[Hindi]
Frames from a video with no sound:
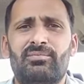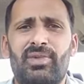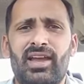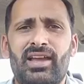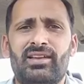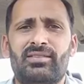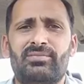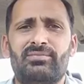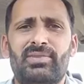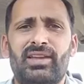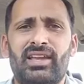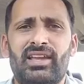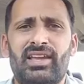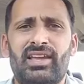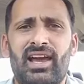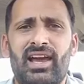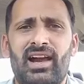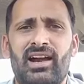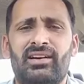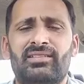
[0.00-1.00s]
बैंक में
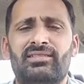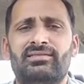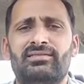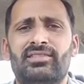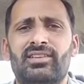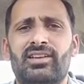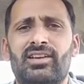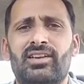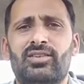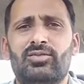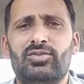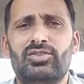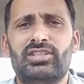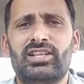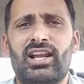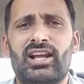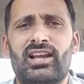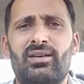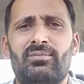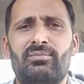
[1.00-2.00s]
गया कुछ
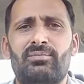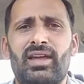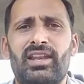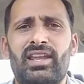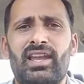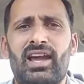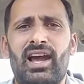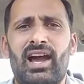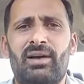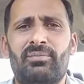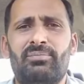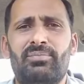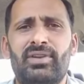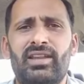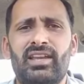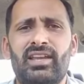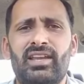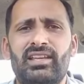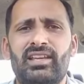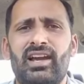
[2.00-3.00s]
रकम मैंने
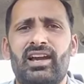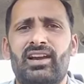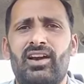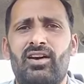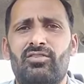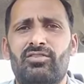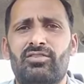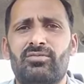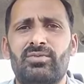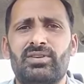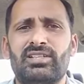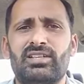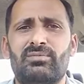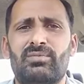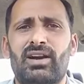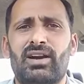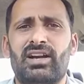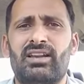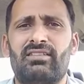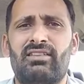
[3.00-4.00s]
अपने ही अकाउंट में
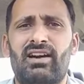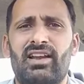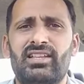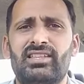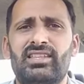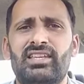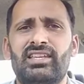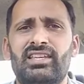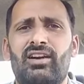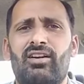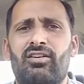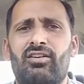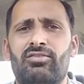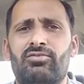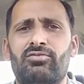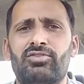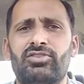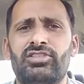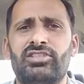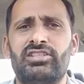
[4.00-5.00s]
जमा करवानी थी और
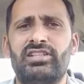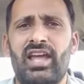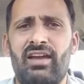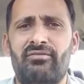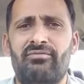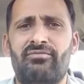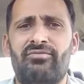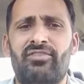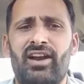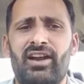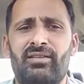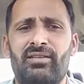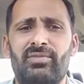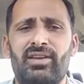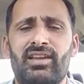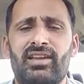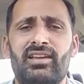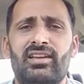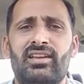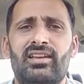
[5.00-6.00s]
कुछ डैम फंड
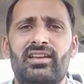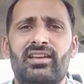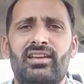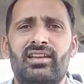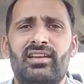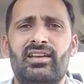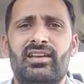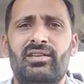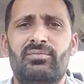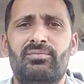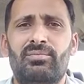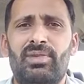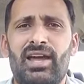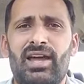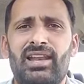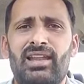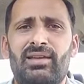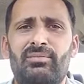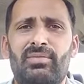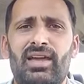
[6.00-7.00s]
में
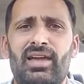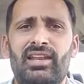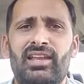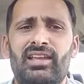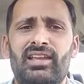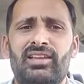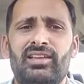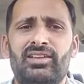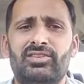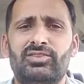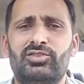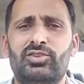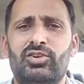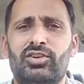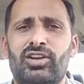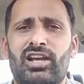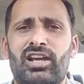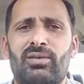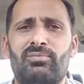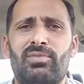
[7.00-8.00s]
पहले मैंने जो
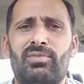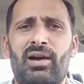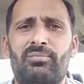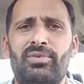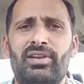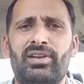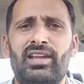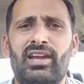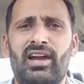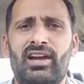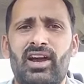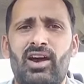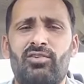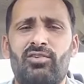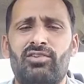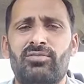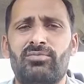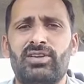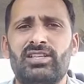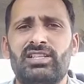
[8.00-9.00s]
रकम अपने
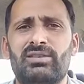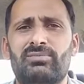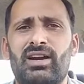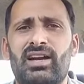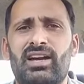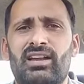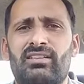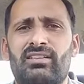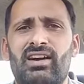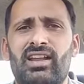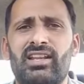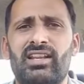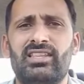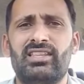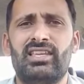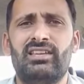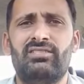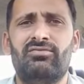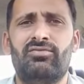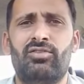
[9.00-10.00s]
अकाउंट में जमा करवानी
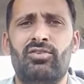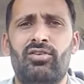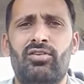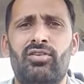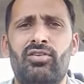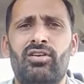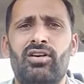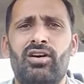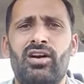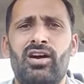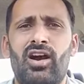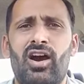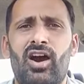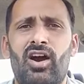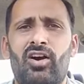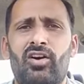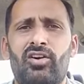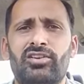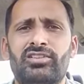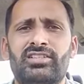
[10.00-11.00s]
थी वो
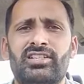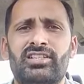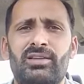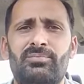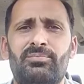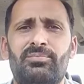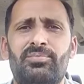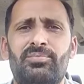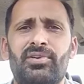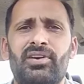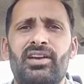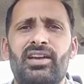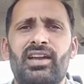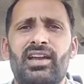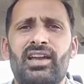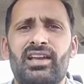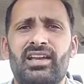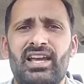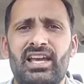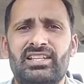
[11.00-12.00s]
और स्लिप
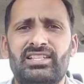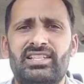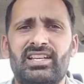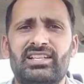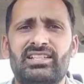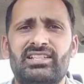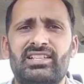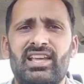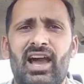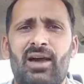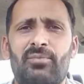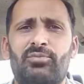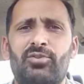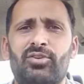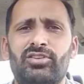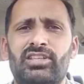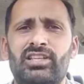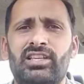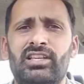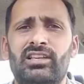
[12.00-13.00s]
कैशियर साहब
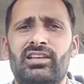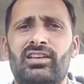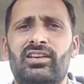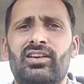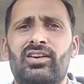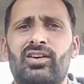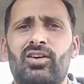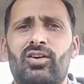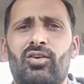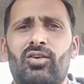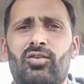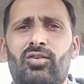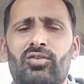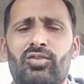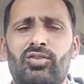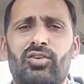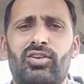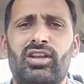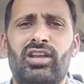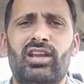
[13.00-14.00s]
को दी
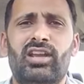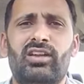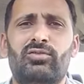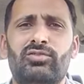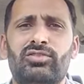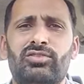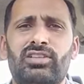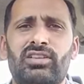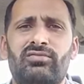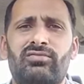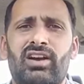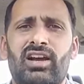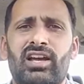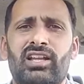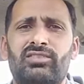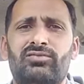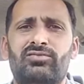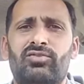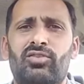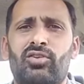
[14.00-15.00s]
उन्होंने उसी वक्त
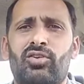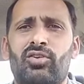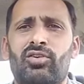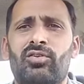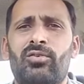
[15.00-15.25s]
वो